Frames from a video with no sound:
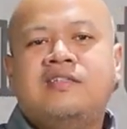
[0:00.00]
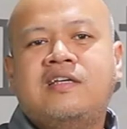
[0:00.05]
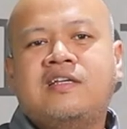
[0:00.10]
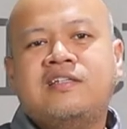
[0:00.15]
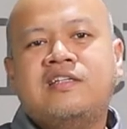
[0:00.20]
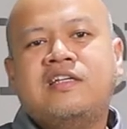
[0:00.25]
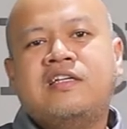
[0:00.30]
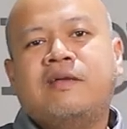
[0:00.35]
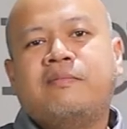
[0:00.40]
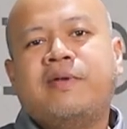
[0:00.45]

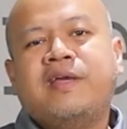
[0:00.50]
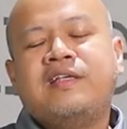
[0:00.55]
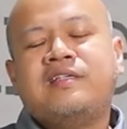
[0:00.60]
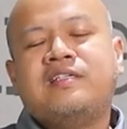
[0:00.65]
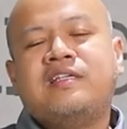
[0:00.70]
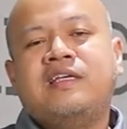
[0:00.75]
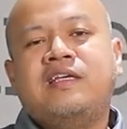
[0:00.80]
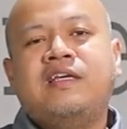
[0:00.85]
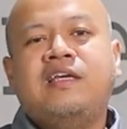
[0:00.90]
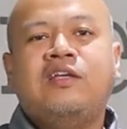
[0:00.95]
jersinya
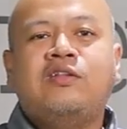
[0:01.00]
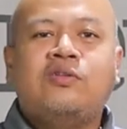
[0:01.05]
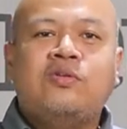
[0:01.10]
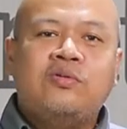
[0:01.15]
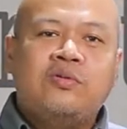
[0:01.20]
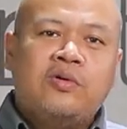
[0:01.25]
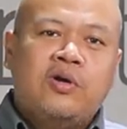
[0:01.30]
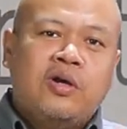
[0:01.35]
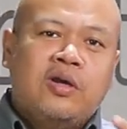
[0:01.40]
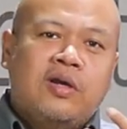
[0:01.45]
Messi,
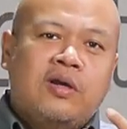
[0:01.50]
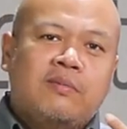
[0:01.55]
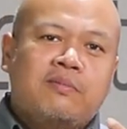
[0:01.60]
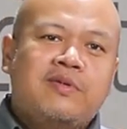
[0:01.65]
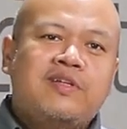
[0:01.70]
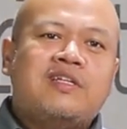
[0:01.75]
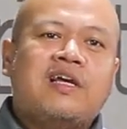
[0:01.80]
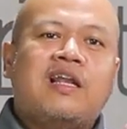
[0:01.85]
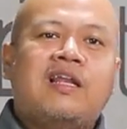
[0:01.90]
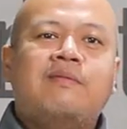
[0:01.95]
itu
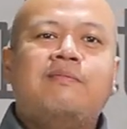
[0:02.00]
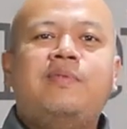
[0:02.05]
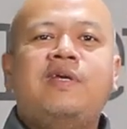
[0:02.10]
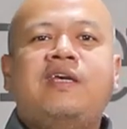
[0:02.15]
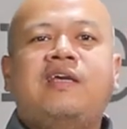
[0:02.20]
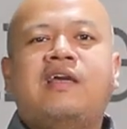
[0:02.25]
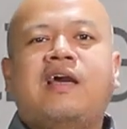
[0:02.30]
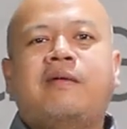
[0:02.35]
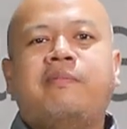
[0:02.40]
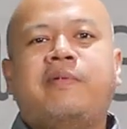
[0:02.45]
bisa
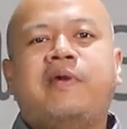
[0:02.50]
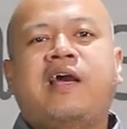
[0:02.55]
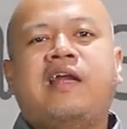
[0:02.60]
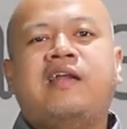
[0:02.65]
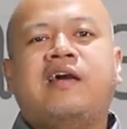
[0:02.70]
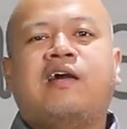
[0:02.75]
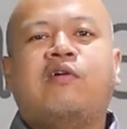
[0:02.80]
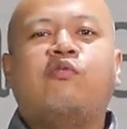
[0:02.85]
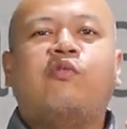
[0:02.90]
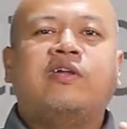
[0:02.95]
lebih apa ya,
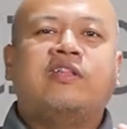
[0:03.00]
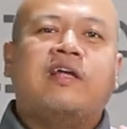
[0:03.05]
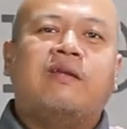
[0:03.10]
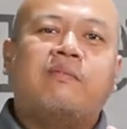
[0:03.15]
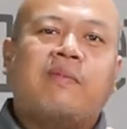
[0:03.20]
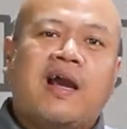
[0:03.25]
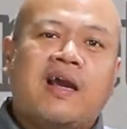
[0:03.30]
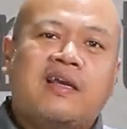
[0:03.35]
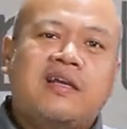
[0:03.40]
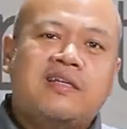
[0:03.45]
ada kekuatan
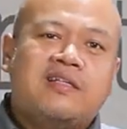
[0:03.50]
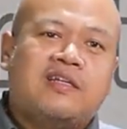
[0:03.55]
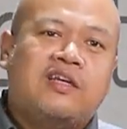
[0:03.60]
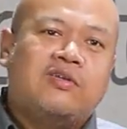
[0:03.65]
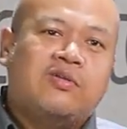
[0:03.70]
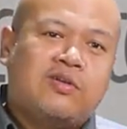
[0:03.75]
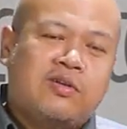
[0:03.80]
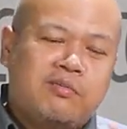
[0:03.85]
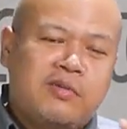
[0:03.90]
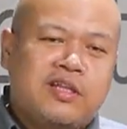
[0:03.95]
magis
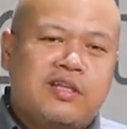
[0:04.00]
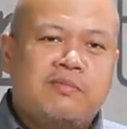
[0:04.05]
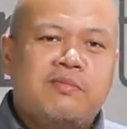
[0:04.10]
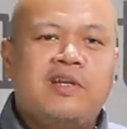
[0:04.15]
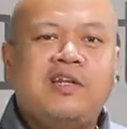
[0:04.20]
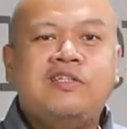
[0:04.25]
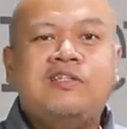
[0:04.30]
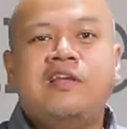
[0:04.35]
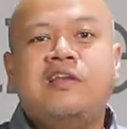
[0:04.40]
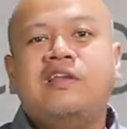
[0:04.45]
gitu.
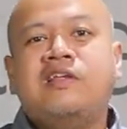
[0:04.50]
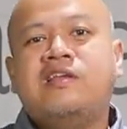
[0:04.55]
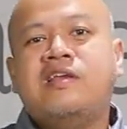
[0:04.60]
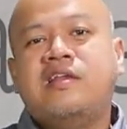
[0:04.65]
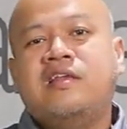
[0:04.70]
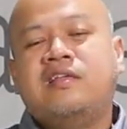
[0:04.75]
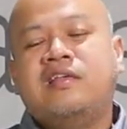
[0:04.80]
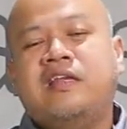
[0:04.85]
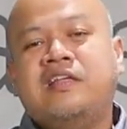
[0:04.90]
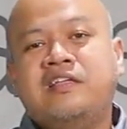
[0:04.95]
Tiba-tiba dia jadi,
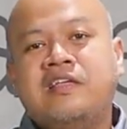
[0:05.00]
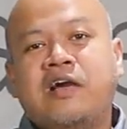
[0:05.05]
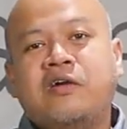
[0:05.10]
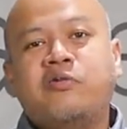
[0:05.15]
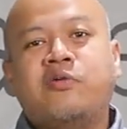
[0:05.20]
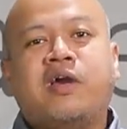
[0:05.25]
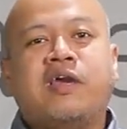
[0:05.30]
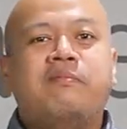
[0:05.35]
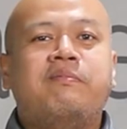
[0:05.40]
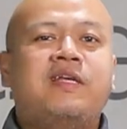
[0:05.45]
jadi jadi
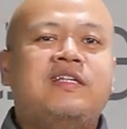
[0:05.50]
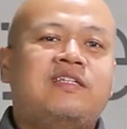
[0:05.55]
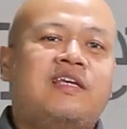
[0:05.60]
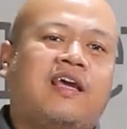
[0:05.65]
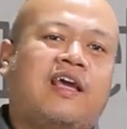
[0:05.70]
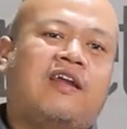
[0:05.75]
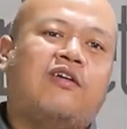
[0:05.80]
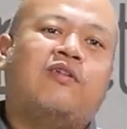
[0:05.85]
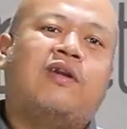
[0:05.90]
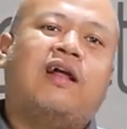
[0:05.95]
jago kayak Messi,
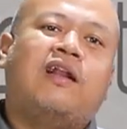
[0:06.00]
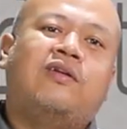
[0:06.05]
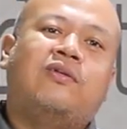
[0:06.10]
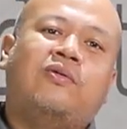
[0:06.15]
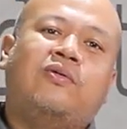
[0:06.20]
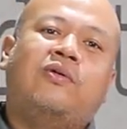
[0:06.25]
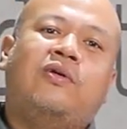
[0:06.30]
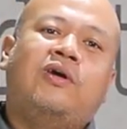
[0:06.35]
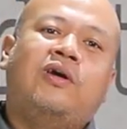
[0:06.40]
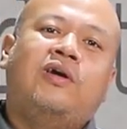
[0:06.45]
kayak
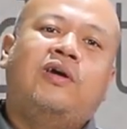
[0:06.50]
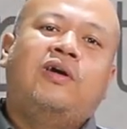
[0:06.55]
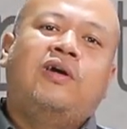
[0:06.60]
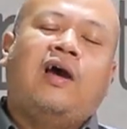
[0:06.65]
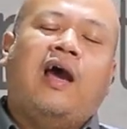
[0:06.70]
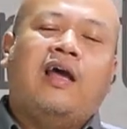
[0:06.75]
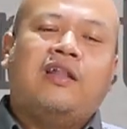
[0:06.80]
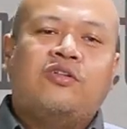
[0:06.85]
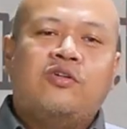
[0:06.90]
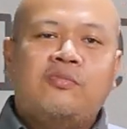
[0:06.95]
Ronaldo.
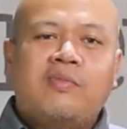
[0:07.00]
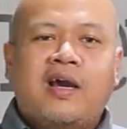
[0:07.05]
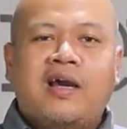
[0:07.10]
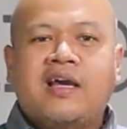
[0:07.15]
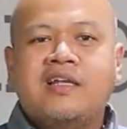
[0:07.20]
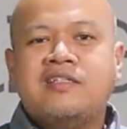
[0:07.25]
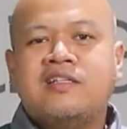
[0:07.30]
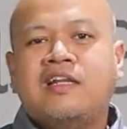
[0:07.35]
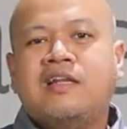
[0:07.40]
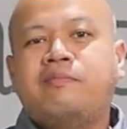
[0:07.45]
Atau
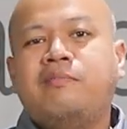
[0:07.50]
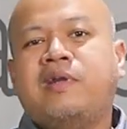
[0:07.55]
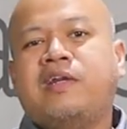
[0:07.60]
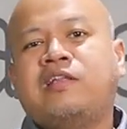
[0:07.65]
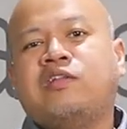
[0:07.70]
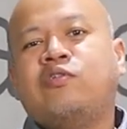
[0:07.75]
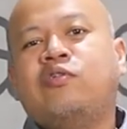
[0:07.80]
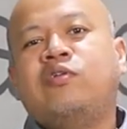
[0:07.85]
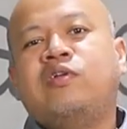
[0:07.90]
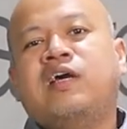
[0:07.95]
bahkan
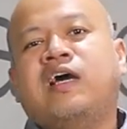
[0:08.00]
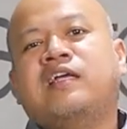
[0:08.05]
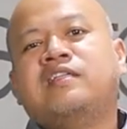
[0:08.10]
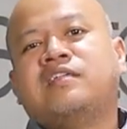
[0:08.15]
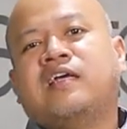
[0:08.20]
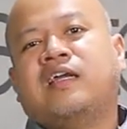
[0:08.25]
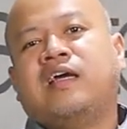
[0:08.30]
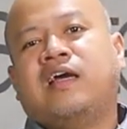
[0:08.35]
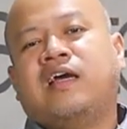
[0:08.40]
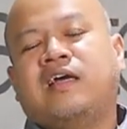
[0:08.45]
celebrate goal dengan
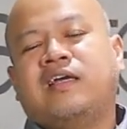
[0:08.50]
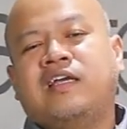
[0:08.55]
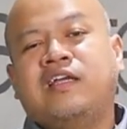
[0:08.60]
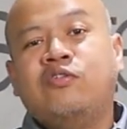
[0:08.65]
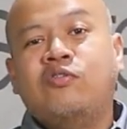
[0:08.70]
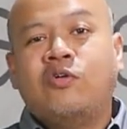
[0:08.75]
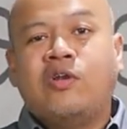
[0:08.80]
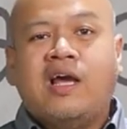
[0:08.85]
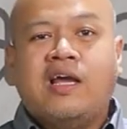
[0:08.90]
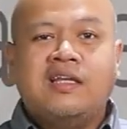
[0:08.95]
cara
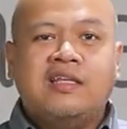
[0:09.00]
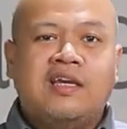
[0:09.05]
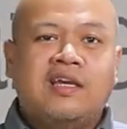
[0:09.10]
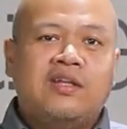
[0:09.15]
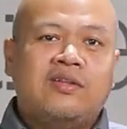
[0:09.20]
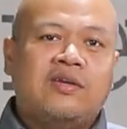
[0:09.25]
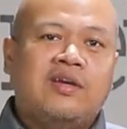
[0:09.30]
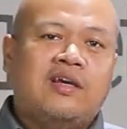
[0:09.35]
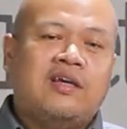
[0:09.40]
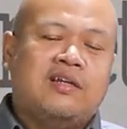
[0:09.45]
idolanya
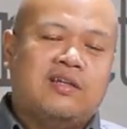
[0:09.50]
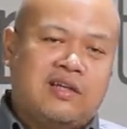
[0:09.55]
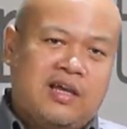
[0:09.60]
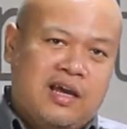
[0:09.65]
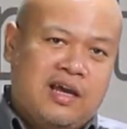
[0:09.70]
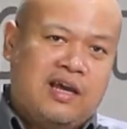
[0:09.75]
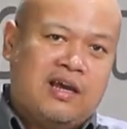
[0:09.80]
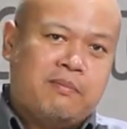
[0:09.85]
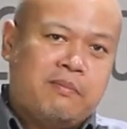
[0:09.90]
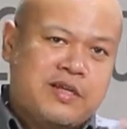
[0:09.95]
gitu ya.
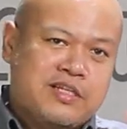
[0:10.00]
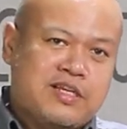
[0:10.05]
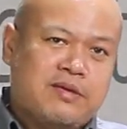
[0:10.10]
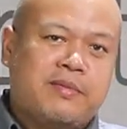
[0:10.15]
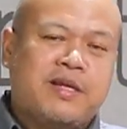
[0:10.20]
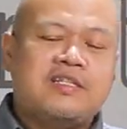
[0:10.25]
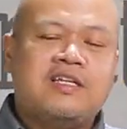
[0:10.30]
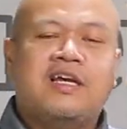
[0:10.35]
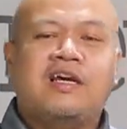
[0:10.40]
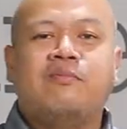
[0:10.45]
Ya
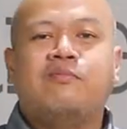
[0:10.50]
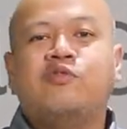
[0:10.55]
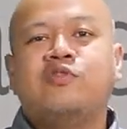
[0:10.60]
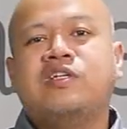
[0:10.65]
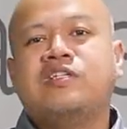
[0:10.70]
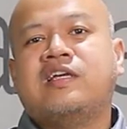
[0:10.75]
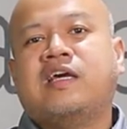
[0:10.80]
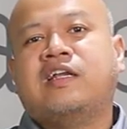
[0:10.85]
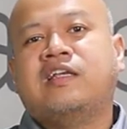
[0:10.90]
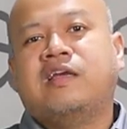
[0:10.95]
masing-masing kan
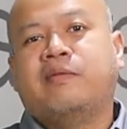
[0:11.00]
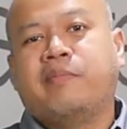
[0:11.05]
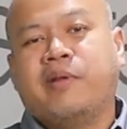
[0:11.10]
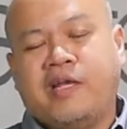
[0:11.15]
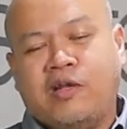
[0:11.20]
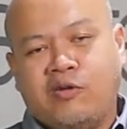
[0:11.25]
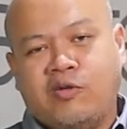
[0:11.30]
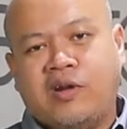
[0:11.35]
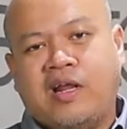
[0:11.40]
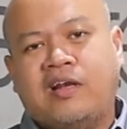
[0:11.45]
punya caranya.
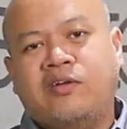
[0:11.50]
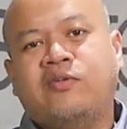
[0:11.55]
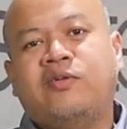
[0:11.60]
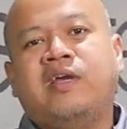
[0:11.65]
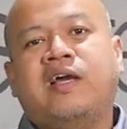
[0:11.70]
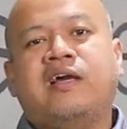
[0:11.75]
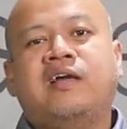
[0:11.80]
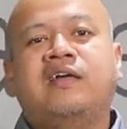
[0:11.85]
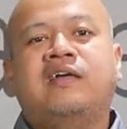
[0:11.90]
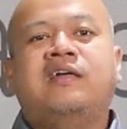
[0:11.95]
Apalagi Ronaldo
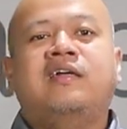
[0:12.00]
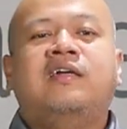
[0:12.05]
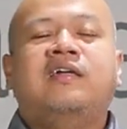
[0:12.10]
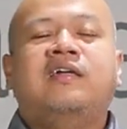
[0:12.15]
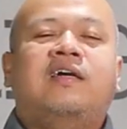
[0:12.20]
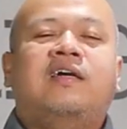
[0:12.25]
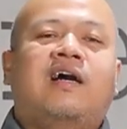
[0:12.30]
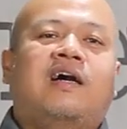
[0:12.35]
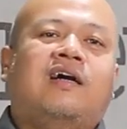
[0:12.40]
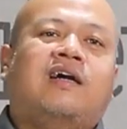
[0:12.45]
yang
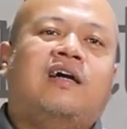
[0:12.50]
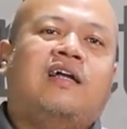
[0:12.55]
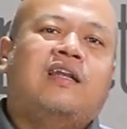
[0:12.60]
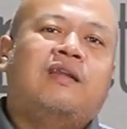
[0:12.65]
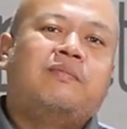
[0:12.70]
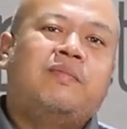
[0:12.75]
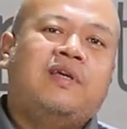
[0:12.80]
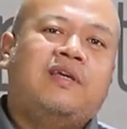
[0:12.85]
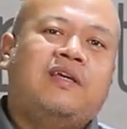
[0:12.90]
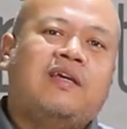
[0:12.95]
Uh,
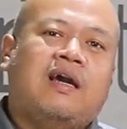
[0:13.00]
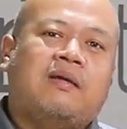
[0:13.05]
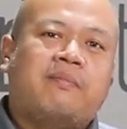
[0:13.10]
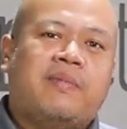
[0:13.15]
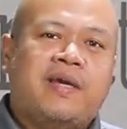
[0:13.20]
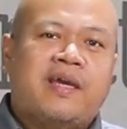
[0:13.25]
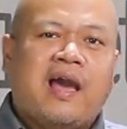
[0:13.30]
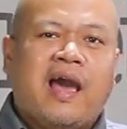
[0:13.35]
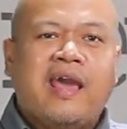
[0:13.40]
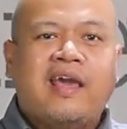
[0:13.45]
lebih
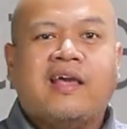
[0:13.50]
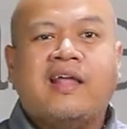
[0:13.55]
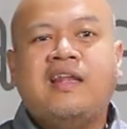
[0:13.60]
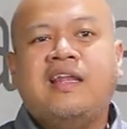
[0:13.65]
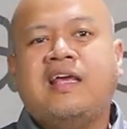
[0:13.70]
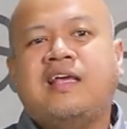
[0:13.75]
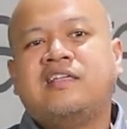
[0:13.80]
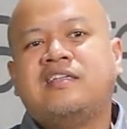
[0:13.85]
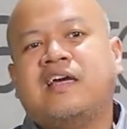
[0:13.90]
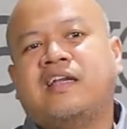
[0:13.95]
apa ya
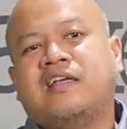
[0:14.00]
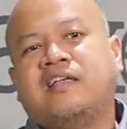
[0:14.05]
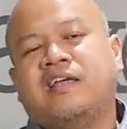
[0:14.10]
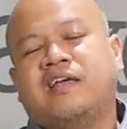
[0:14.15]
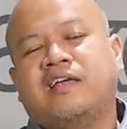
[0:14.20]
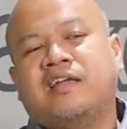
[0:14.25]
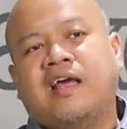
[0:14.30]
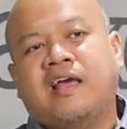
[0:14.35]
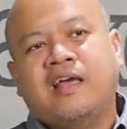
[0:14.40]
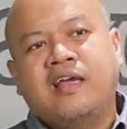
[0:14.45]
ikonik
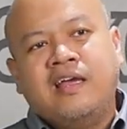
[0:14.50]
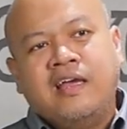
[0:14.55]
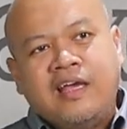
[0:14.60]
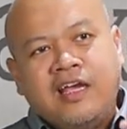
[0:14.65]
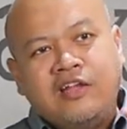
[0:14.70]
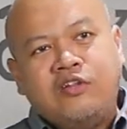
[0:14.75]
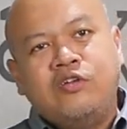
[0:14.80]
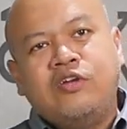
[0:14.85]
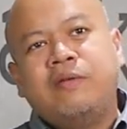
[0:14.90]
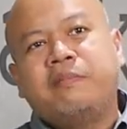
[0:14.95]
caranya ya. Nah
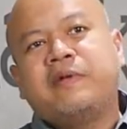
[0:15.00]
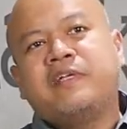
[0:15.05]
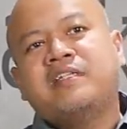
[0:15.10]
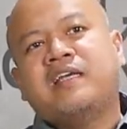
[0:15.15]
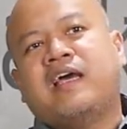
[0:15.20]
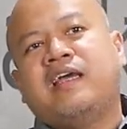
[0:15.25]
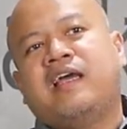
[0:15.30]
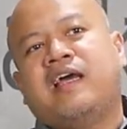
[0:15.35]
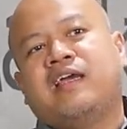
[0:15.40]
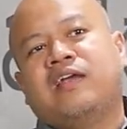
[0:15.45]
itu
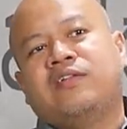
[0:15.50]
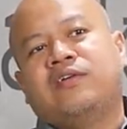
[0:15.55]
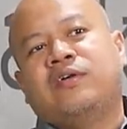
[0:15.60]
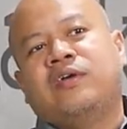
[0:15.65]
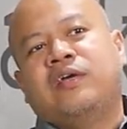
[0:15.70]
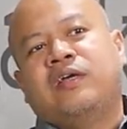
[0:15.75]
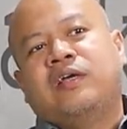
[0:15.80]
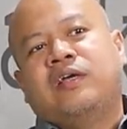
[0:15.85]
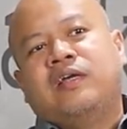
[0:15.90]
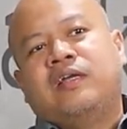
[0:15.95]
dipercaya gitu.
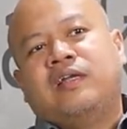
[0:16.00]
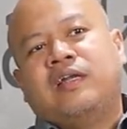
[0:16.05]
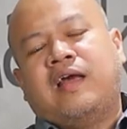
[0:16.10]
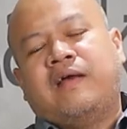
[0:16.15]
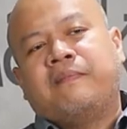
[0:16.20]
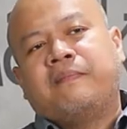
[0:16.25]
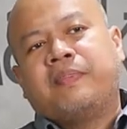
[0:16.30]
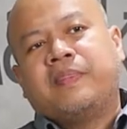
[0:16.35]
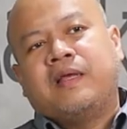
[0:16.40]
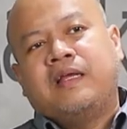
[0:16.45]

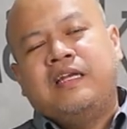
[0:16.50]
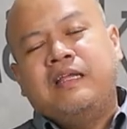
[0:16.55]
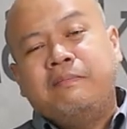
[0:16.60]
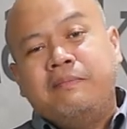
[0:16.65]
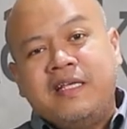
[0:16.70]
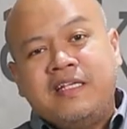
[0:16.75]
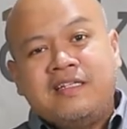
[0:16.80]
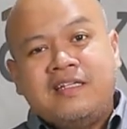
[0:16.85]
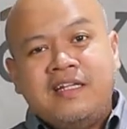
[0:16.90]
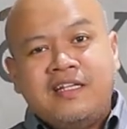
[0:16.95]
Nah di
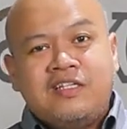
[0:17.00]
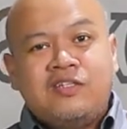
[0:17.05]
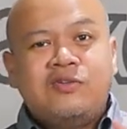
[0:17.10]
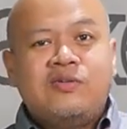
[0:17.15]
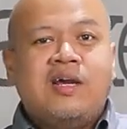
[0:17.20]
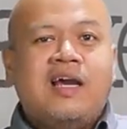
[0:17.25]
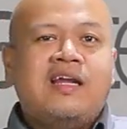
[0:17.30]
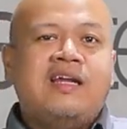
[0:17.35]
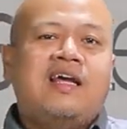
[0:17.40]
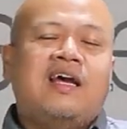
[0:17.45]
bisnis
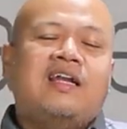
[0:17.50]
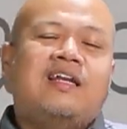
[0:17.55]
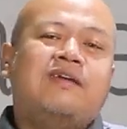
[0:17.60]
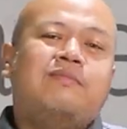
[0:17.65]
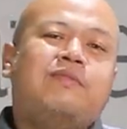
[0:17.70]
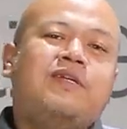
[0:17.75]
juga ada di